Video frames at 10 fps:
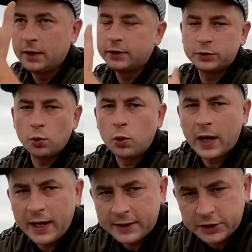z UK
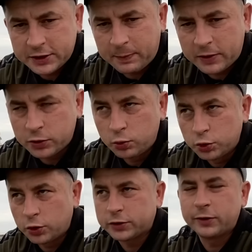też jest bardzo
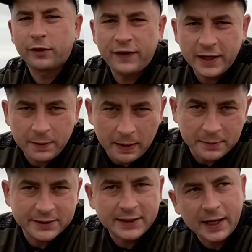dużo, z Norwegii
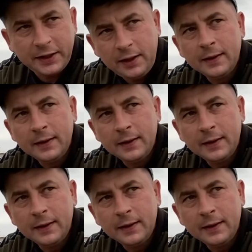mamy, z Danii.